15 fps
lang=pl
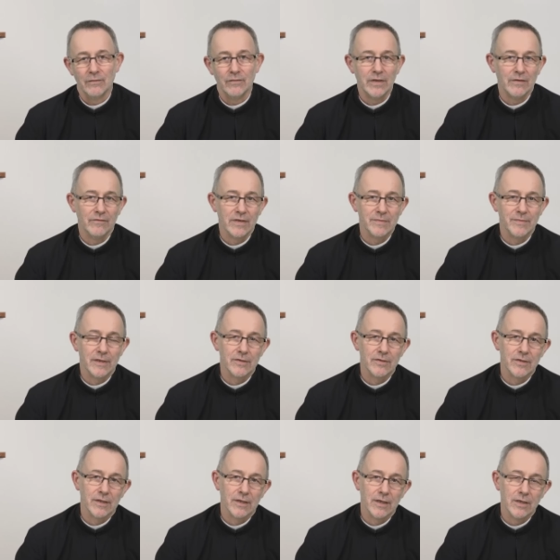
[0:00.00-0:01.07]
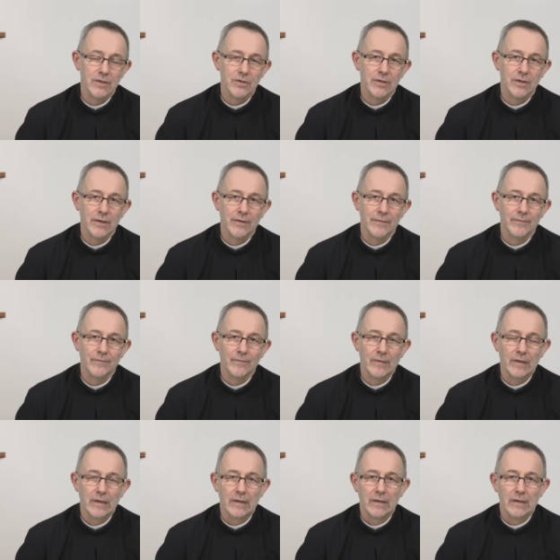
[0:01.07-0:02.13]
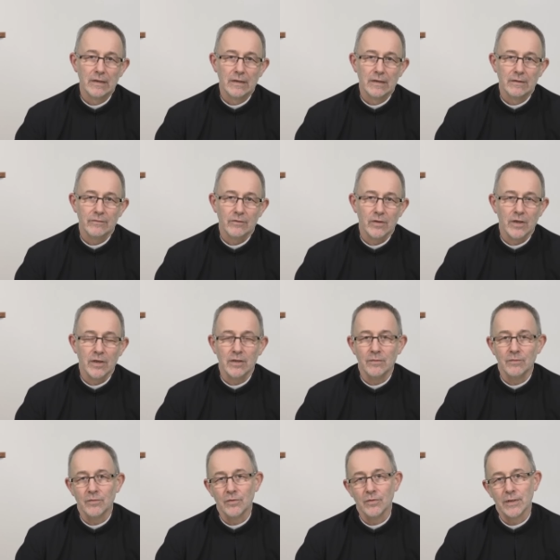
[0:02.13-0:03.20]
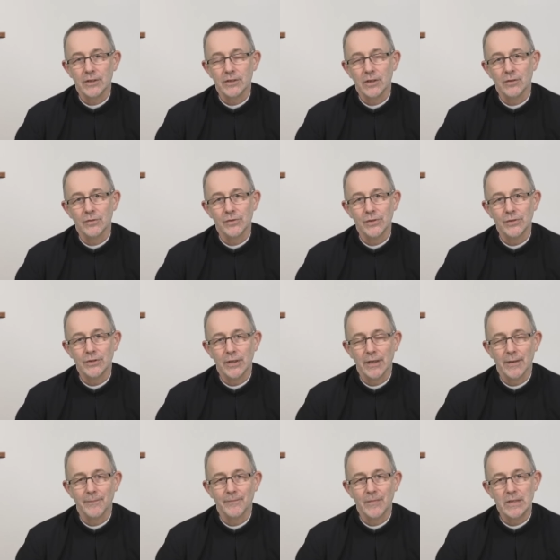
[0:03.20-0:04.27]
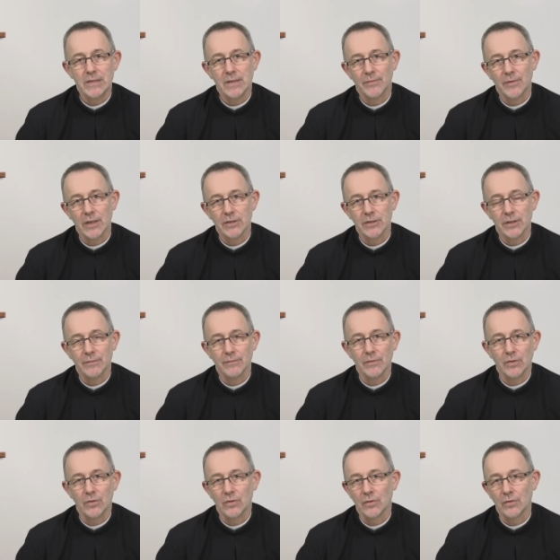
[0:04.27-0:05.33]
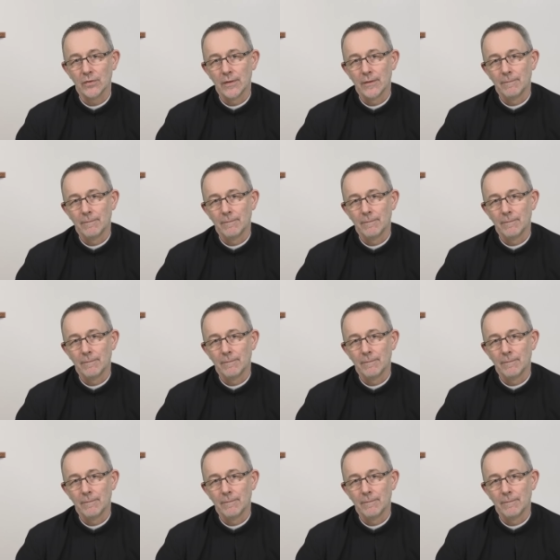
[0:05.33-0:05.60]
Witam Was bardzo serdecznie w kolejnym dniu naszego życia i zapraszam do